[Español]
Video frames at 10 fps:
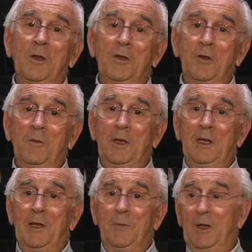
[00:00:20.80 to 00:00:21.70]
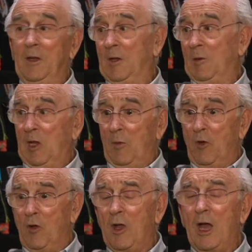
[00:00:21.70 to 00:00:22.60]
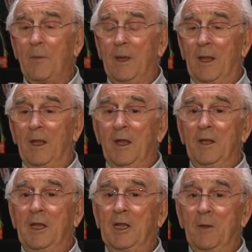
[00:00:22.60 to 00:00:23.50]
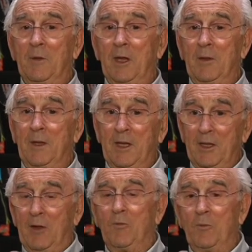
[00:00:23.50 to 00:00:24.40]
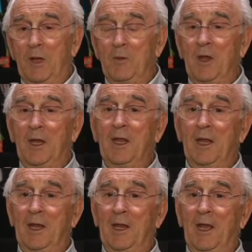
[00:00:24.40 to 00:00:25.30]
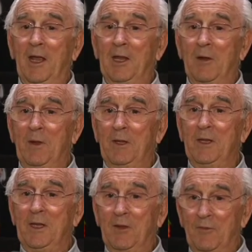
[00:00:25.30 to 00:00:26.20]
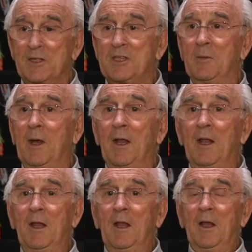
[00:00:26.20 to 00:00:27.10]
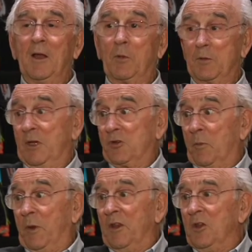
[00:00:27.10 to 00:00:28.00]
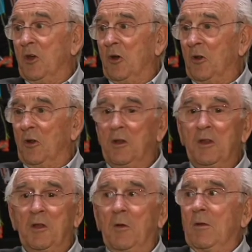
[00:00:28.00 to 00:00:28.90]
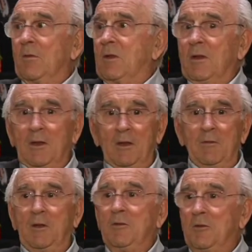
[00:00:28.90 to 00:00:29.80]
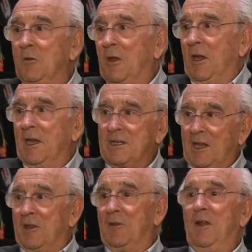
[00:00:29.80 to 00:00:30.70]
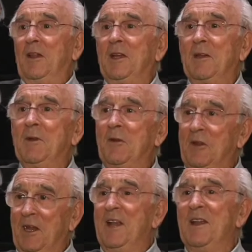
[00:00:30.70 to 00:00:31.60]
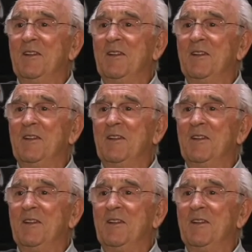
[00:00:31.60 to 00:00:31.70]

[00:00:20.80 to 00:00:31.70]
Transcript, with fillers: cuando me, llamó Javi de que me iban a dar un premio aquí en, el Mendy Festival, pues me sorprendió, ¿no? Y digo, eh, ¿tú crees que hace falta que me lo den?